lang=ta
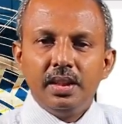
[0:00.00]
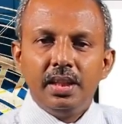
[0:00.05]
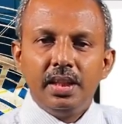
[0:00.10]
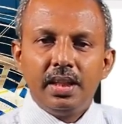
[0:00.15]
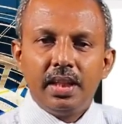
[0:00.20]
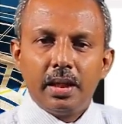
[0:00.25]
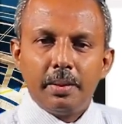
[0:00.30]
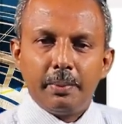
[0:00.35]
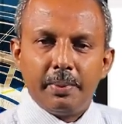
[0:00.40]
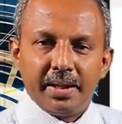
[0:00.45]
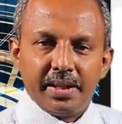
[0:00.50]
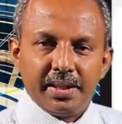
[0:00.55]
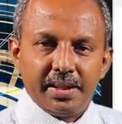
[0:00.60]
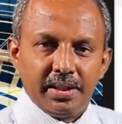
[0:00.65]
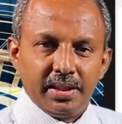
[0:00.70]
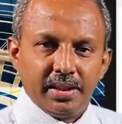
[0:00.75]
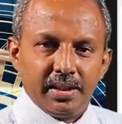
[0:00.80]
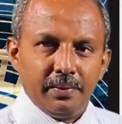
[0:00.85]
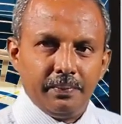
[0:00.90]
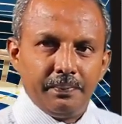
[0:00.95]
இங்கே
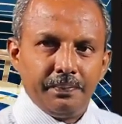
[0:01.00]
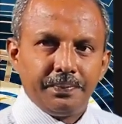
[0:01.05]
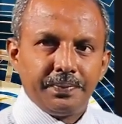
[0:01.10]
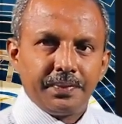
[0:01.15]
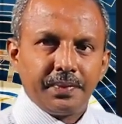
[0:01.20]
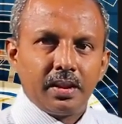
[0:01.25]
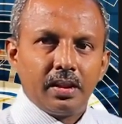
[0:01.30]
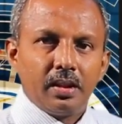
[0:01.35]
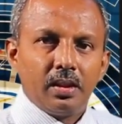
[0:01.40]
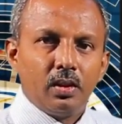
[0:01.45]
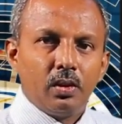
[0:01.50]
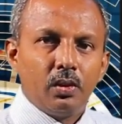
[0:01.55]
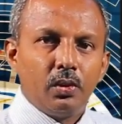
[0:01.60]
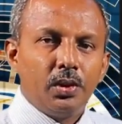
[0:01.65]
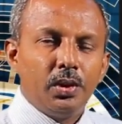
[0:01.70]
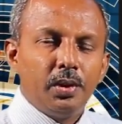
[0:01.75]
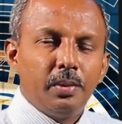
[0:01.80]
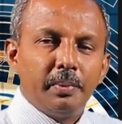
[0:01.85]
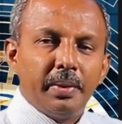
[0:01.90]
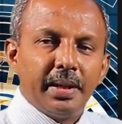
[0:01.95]
பாருங்கள்
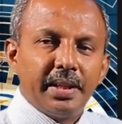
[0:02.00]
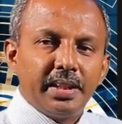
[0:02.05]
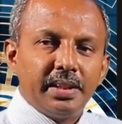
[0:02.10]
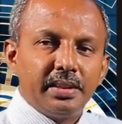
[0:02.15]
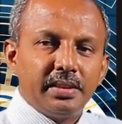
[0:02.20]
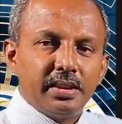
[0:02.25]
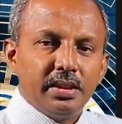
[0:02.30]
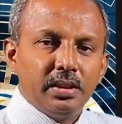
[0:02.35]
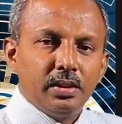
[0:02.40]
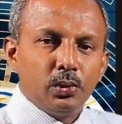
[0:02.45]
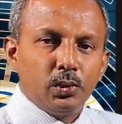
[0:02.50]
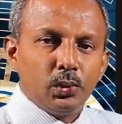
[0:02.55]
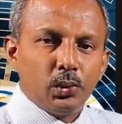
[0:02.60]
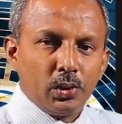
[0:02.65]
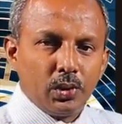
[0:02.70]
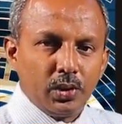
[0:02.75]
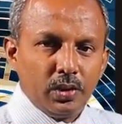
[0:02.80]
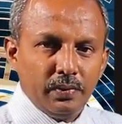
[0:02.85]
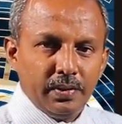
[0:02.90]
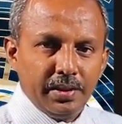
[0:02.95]
ஒரு மரத்தின்
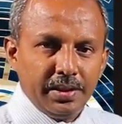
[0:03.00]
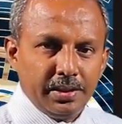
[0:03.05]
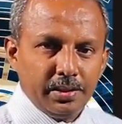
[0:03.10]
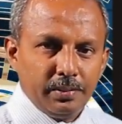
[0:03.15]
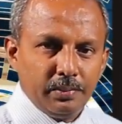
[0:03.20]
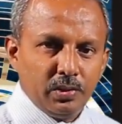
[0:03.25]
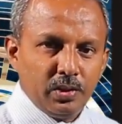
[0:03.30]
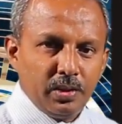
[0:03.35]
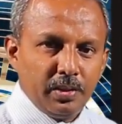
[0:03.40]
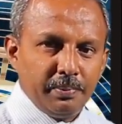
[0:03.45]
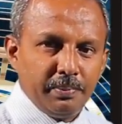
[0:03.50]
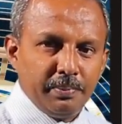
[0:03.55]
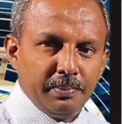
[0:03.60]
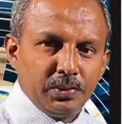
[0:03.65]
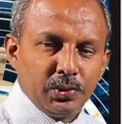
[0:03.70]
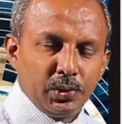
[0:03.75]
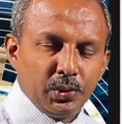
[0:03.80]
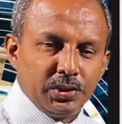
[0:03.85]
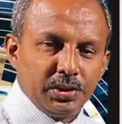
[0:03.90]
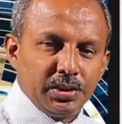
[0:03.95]
குறுக்குவெட்டு முக
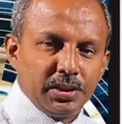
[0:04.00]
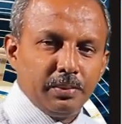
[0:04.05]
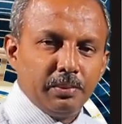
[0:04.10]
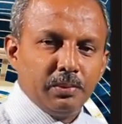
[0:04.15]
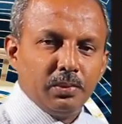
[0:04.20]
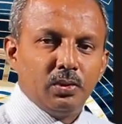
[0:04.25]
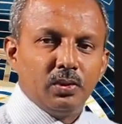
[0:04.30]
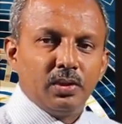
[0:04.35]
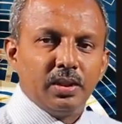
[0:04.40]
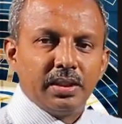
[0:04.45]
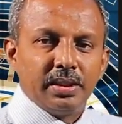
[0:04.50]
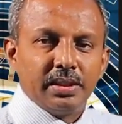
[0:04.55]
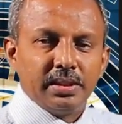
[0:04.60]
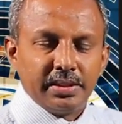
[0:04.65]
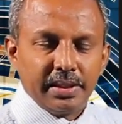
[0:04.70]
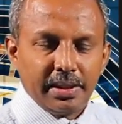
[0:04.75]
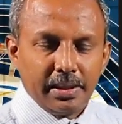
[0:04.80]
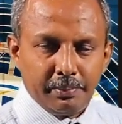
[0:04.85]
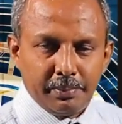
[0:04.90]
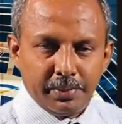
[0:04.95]
தோற்றம் உங்களுக்கு
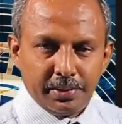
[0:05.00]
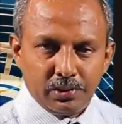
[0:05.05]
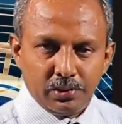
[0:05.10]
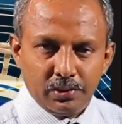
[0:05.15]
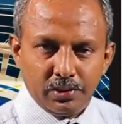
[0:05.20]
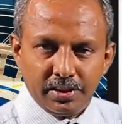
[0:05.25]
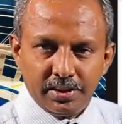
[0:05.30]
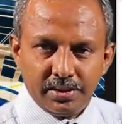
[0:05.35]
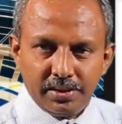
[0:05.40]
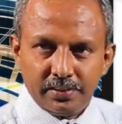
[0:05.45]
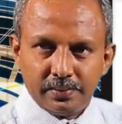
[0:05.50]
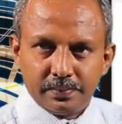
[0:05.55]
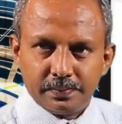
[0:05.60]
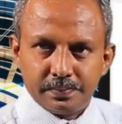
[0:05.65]
தரப்பட்டுள்ளது